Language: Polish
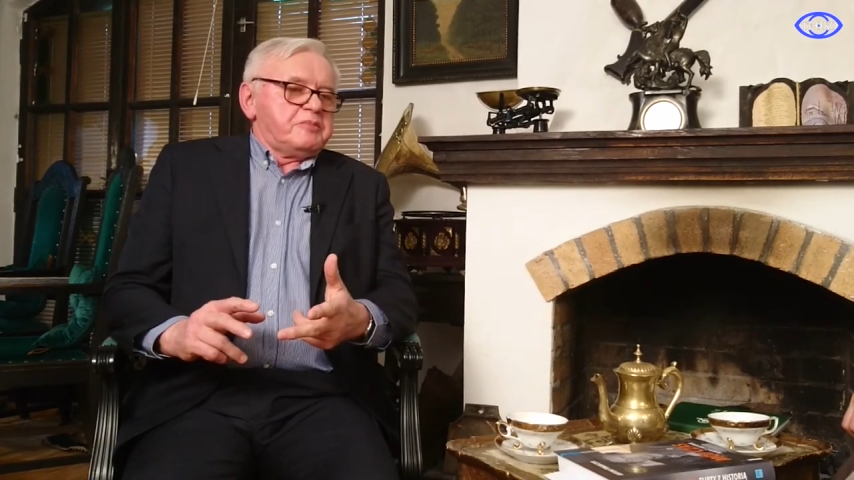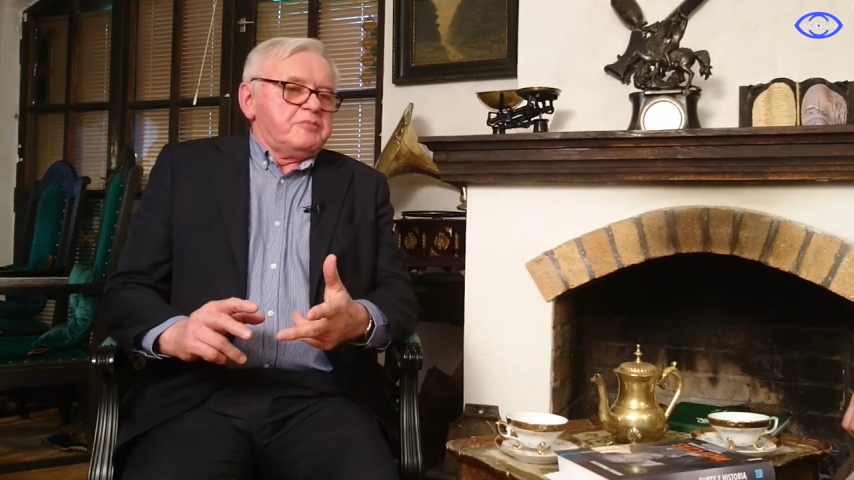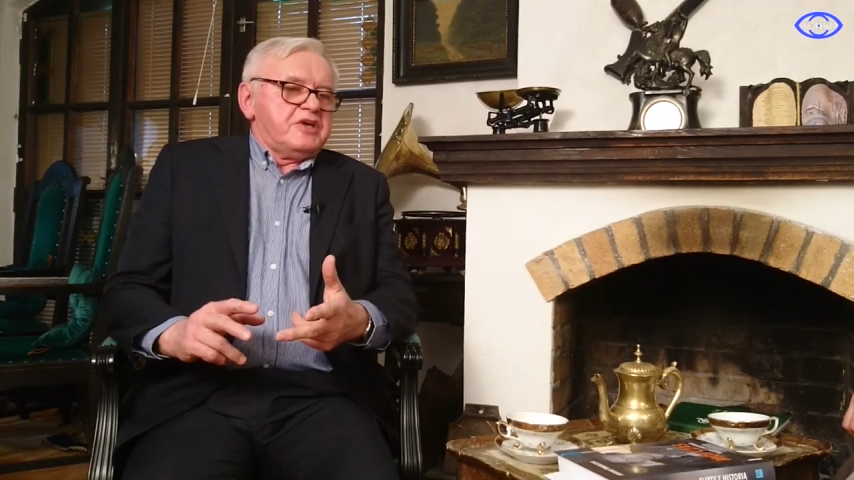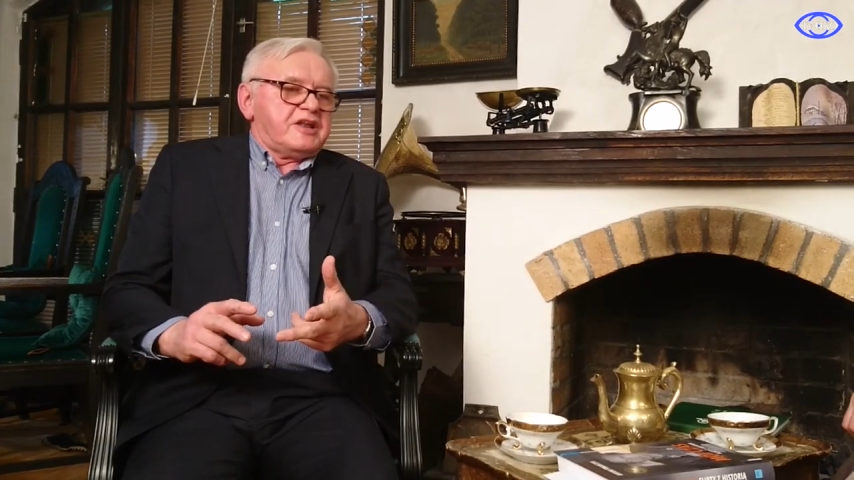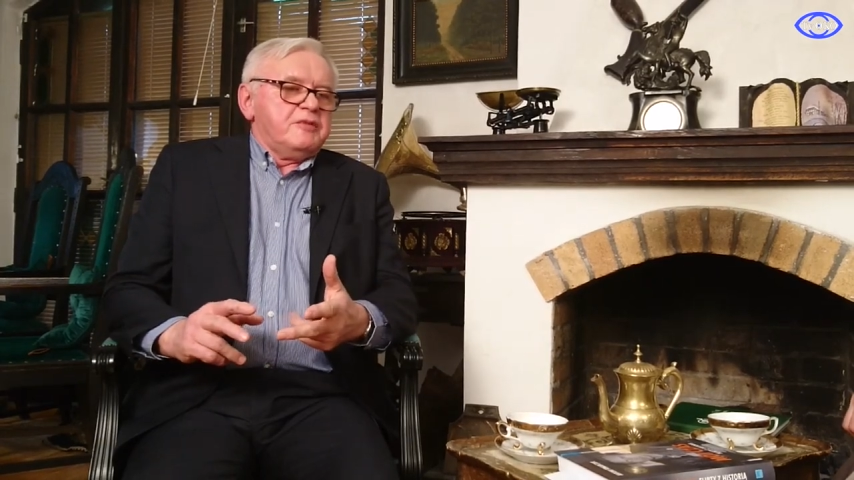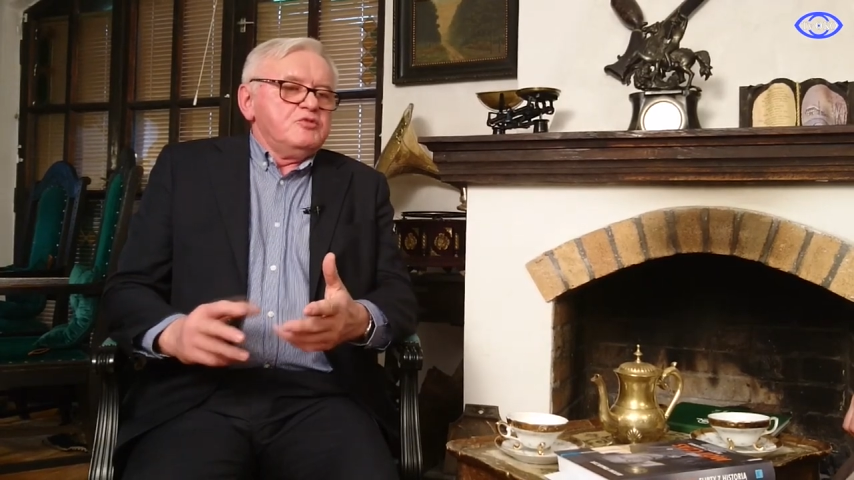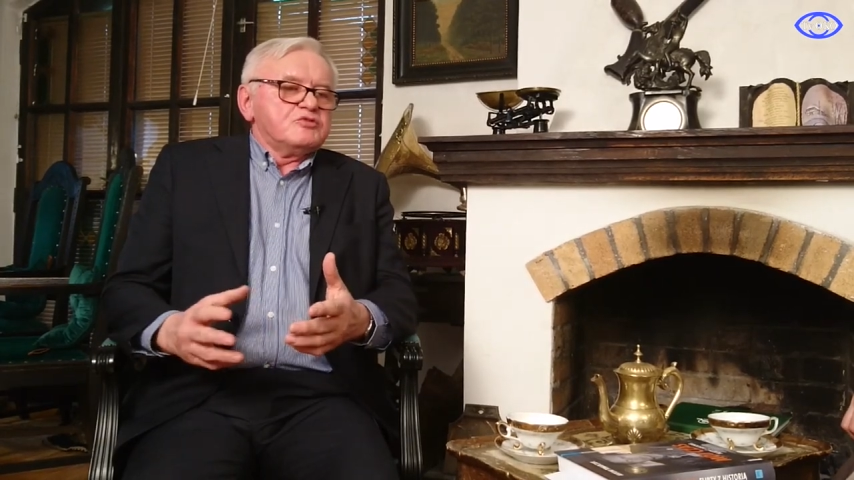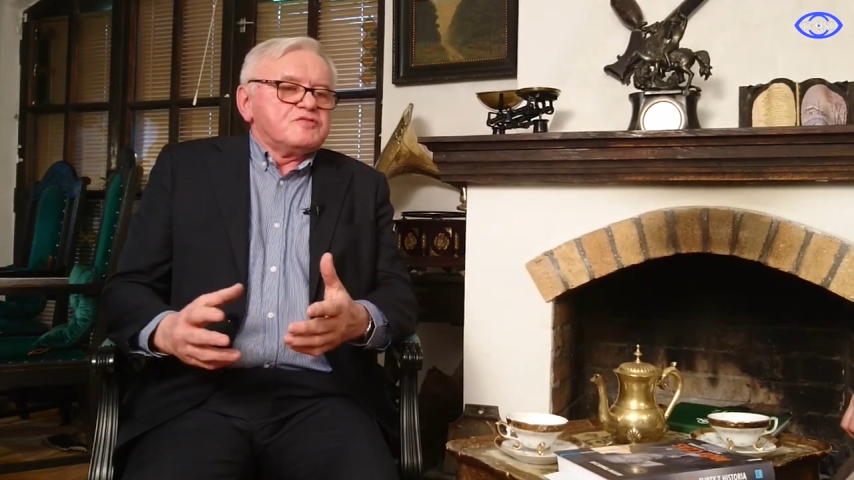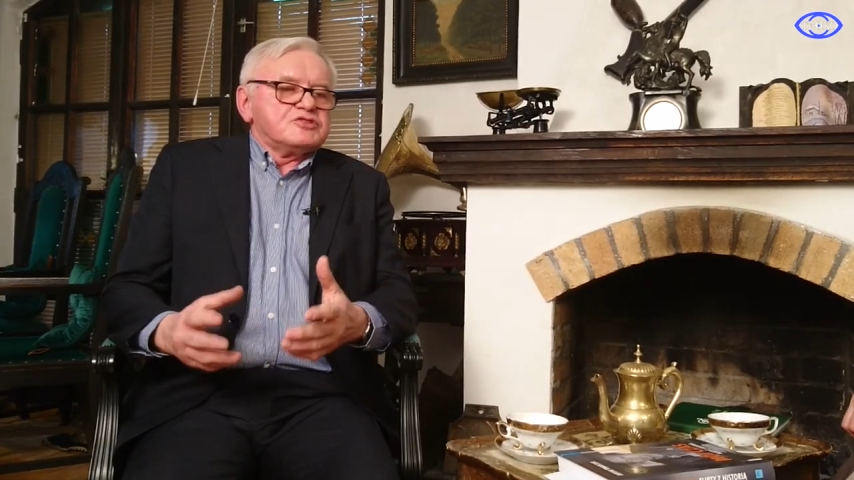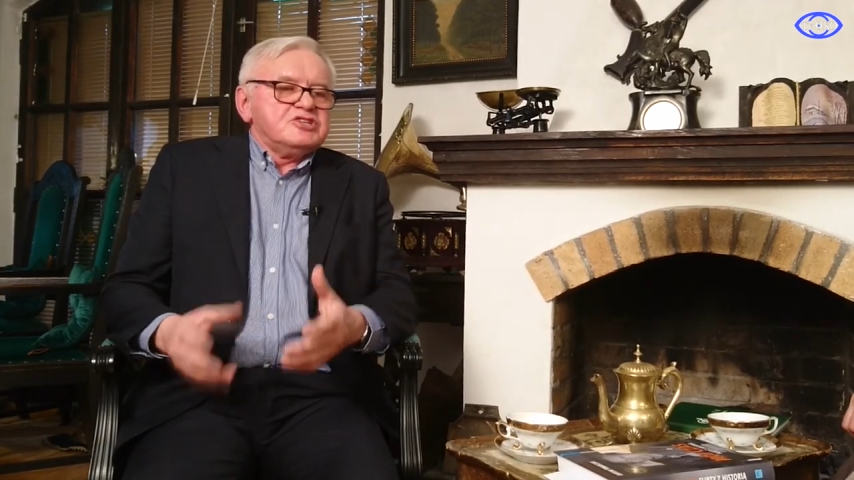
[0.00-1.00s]
premierem i
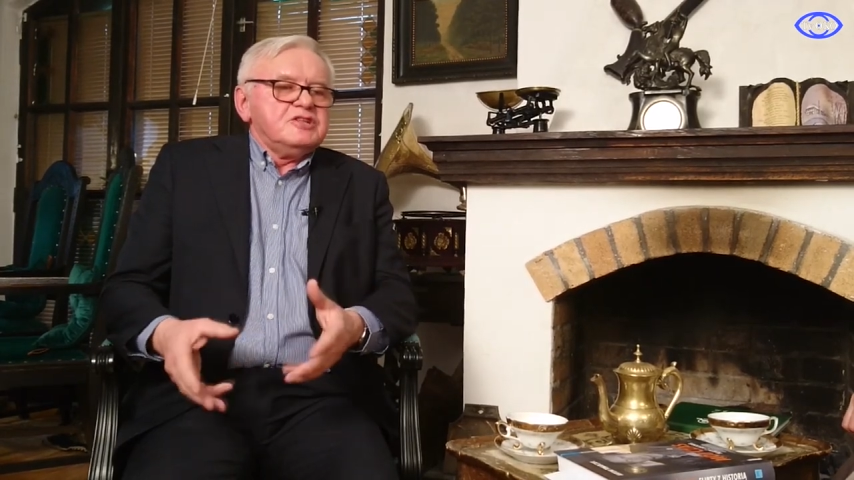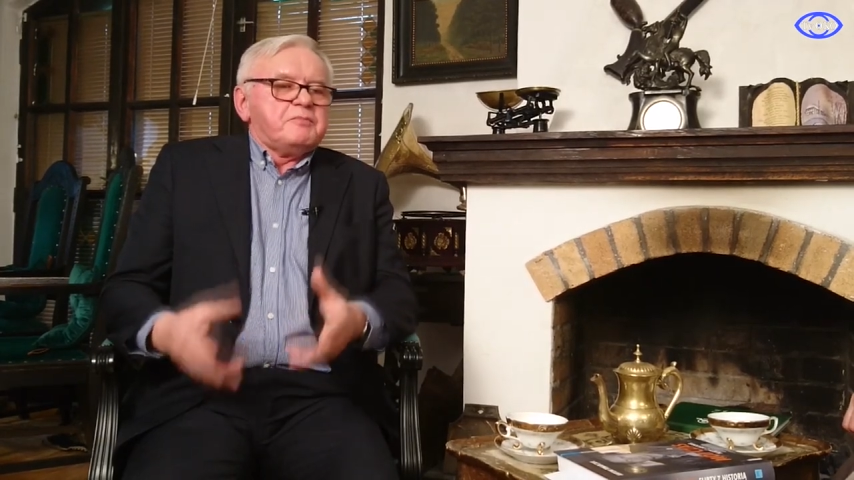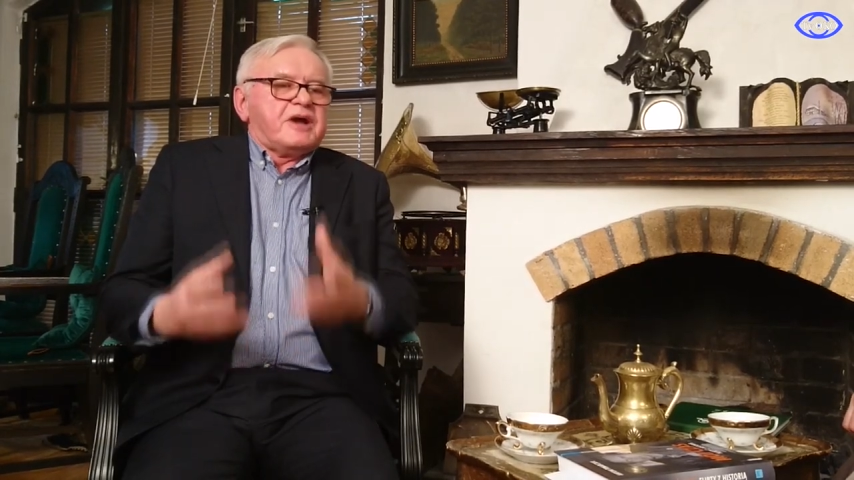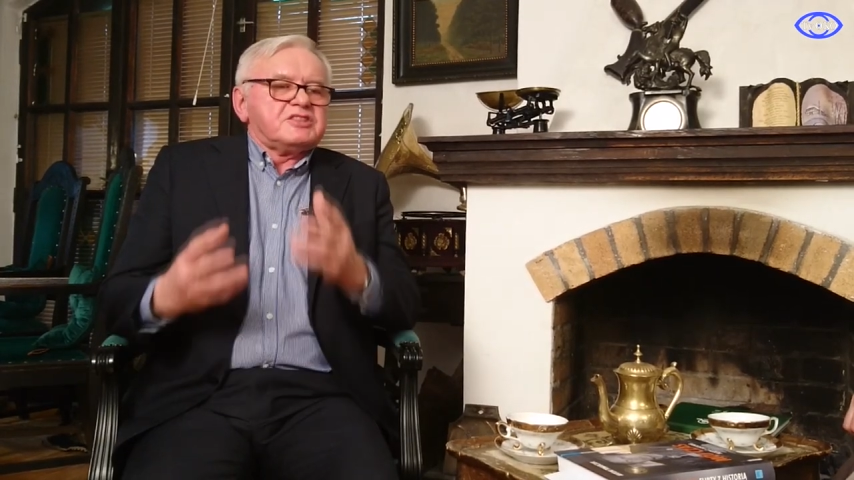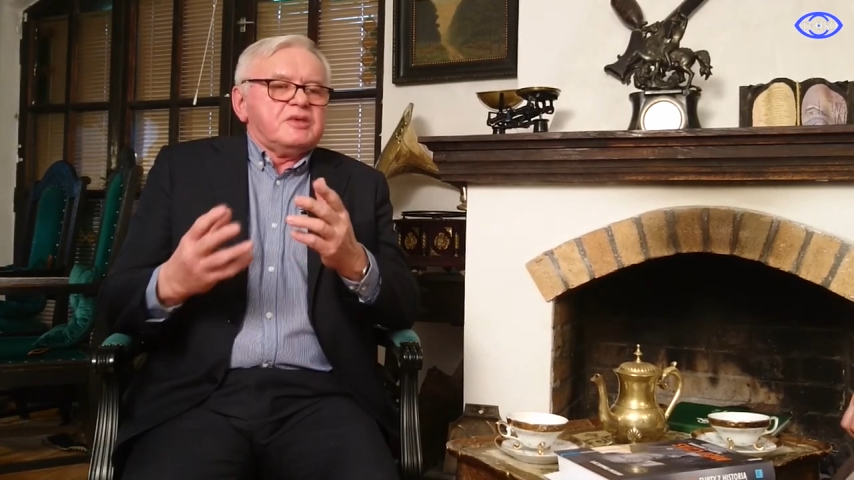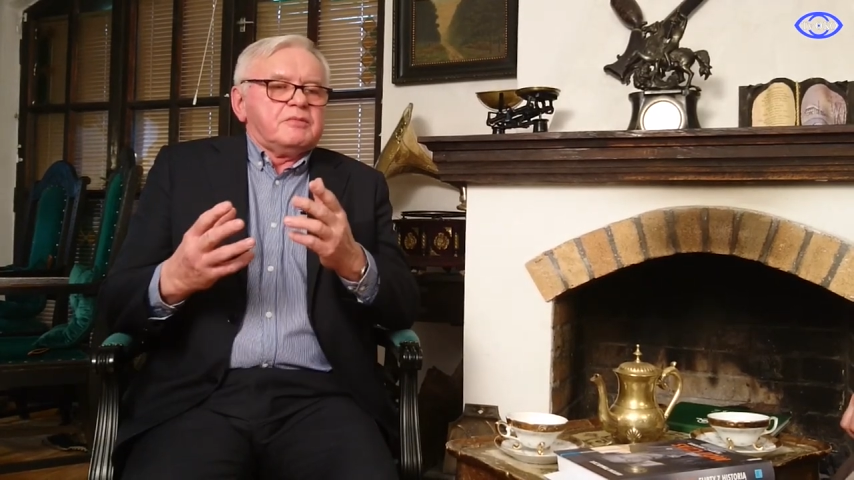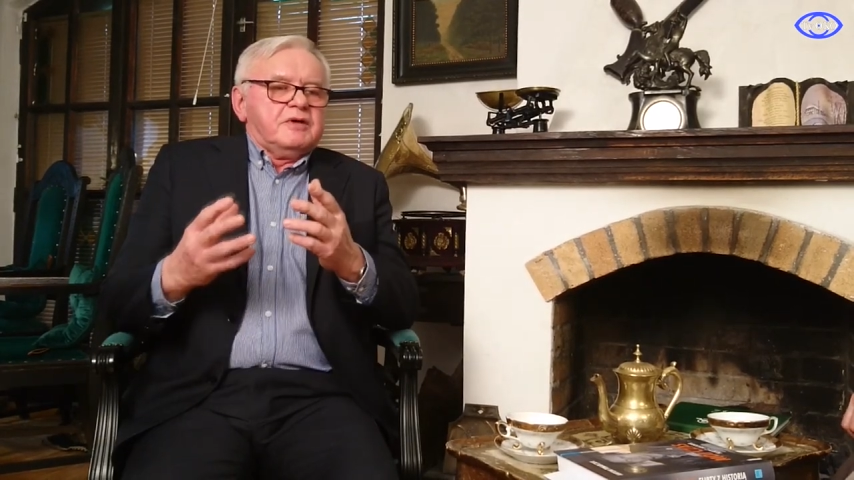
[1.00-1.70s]
utworzyli partię,